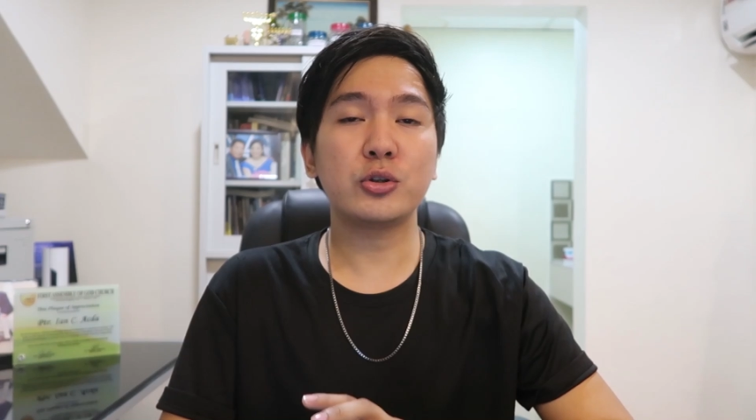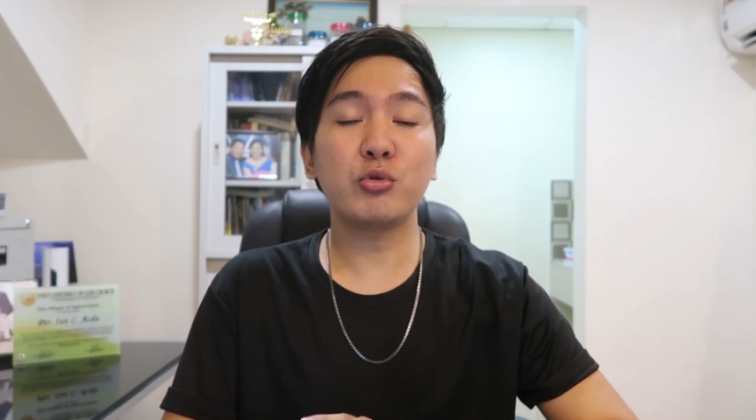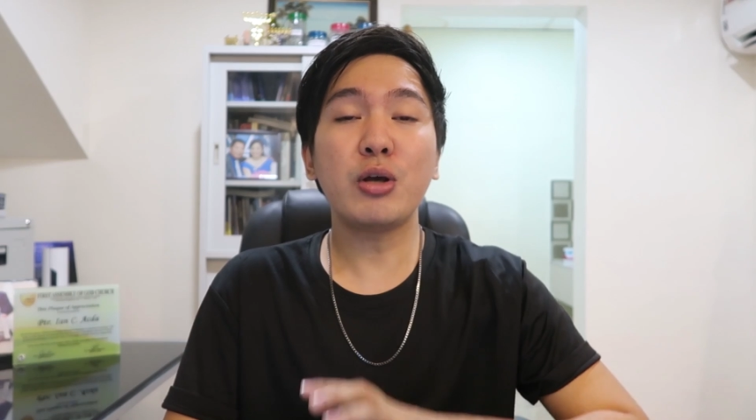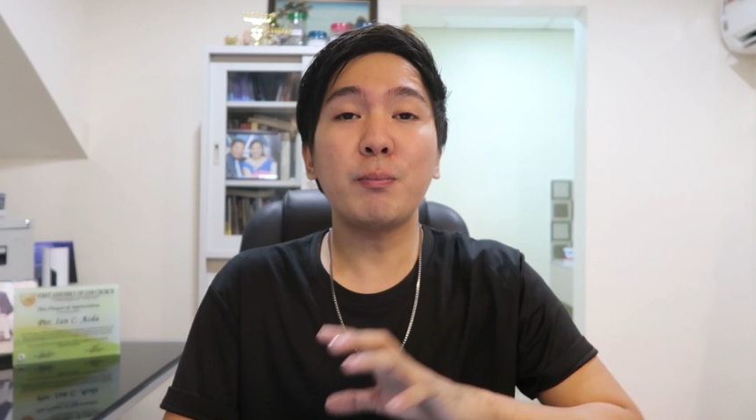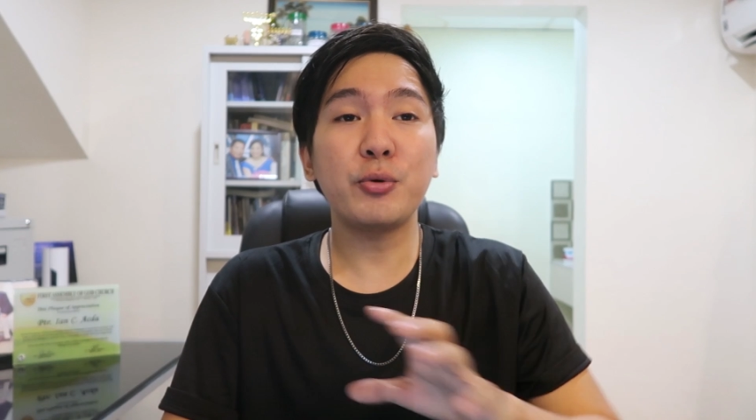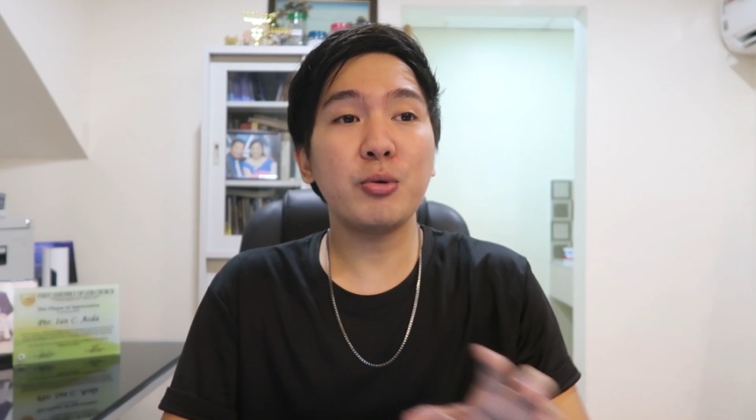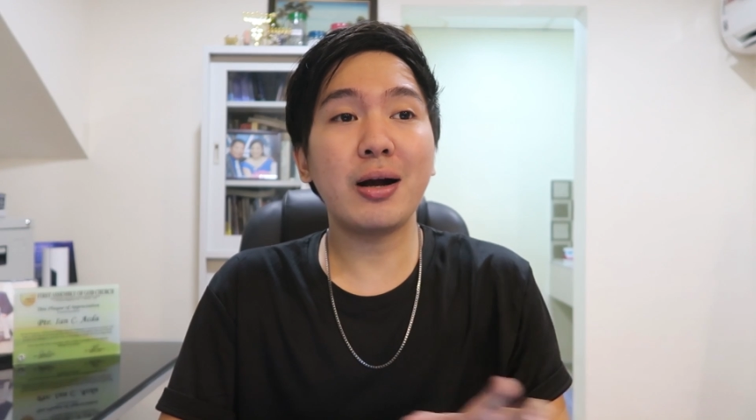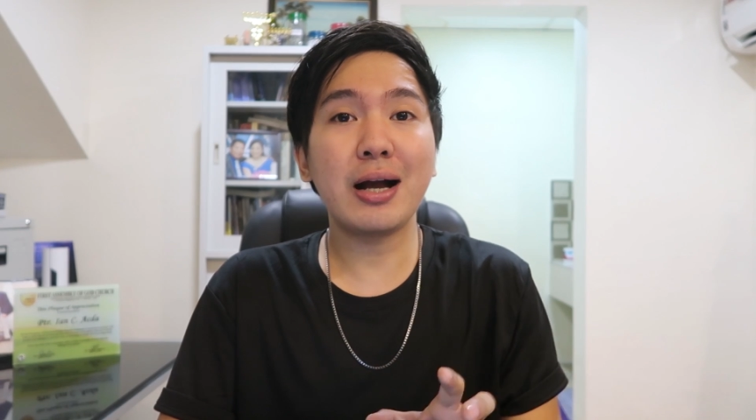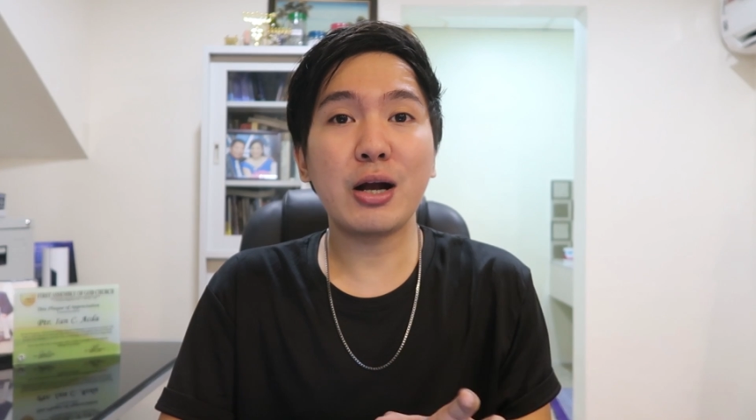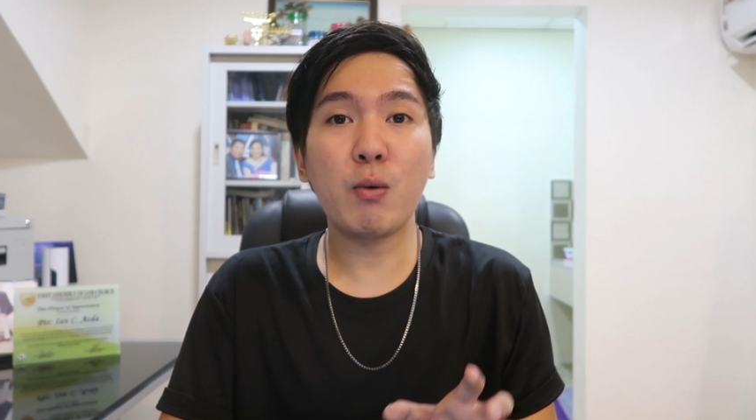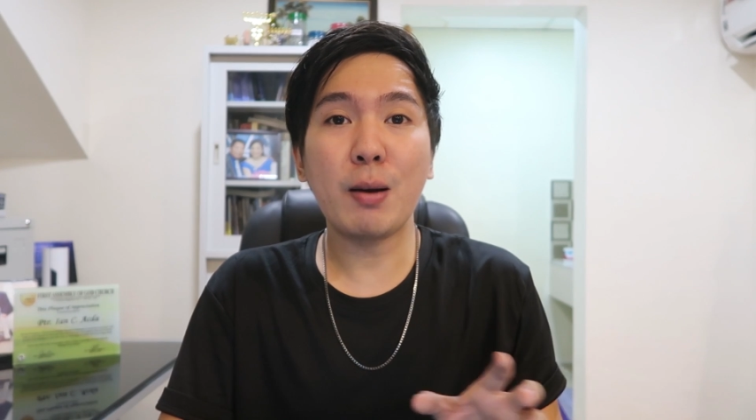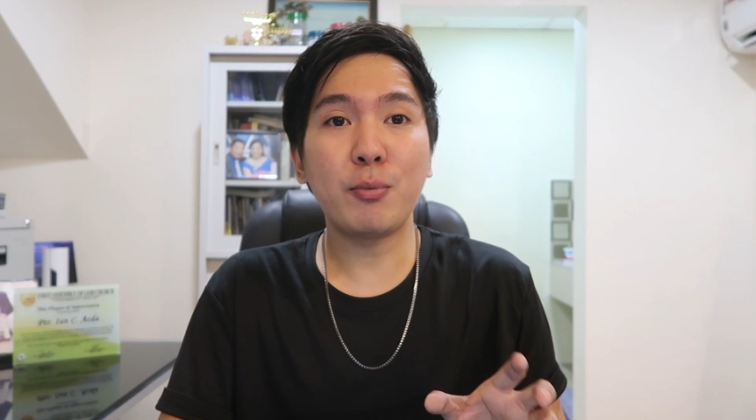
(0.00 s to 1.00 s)
So yan po yung
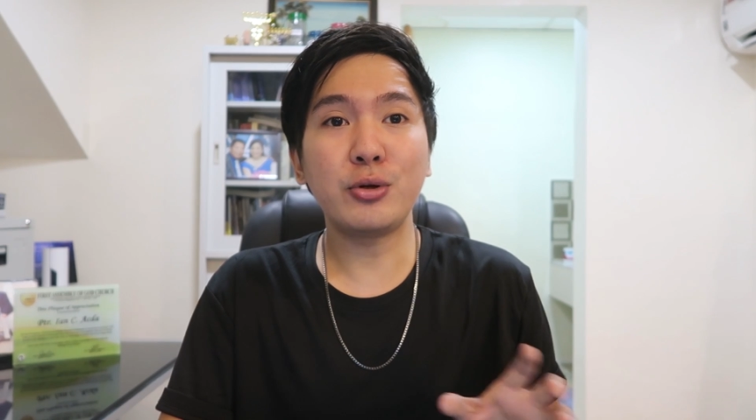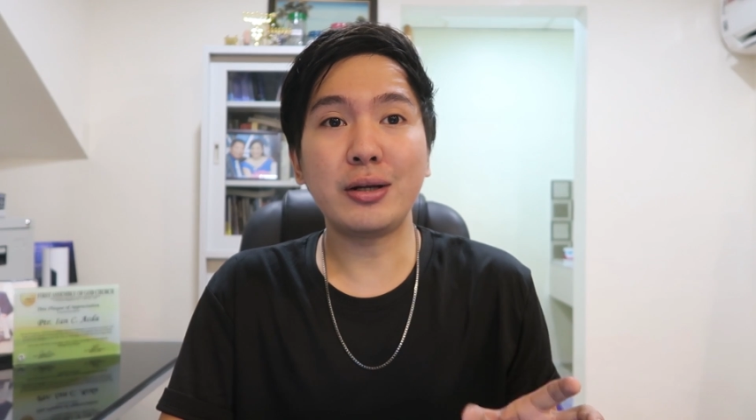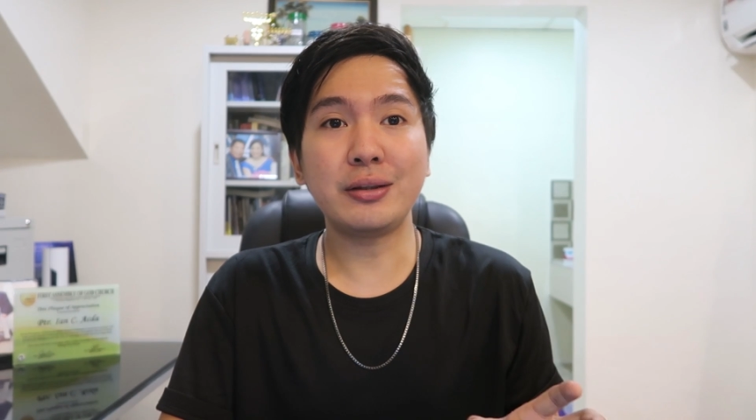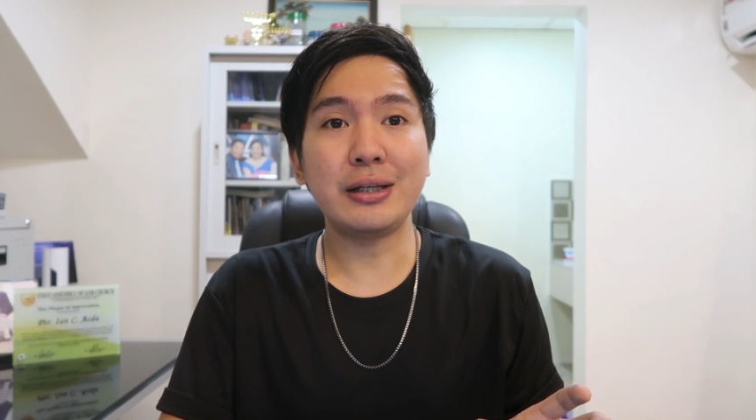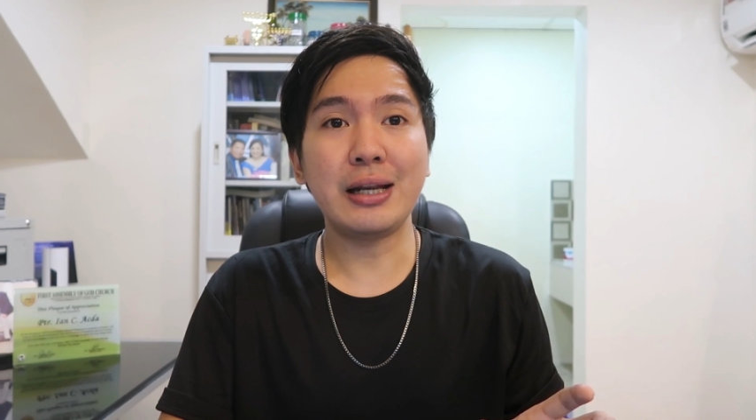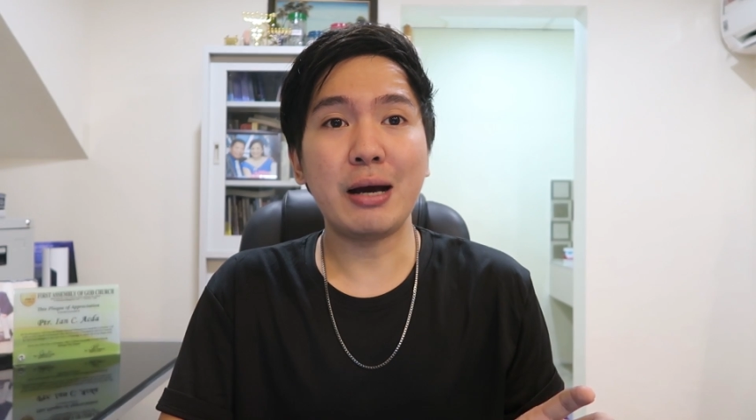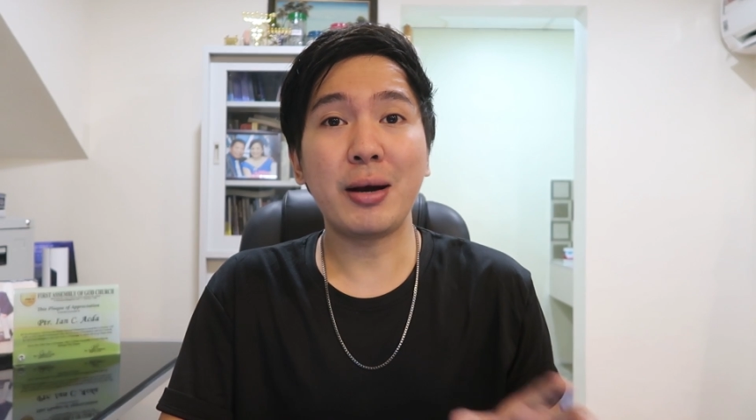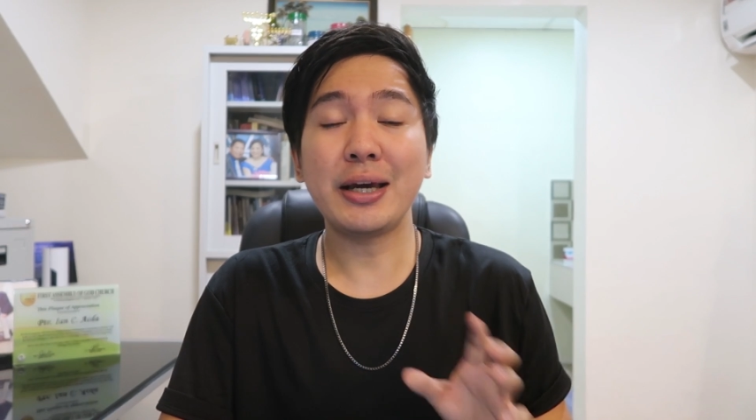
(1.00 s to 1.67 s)
magagawa po ng dila.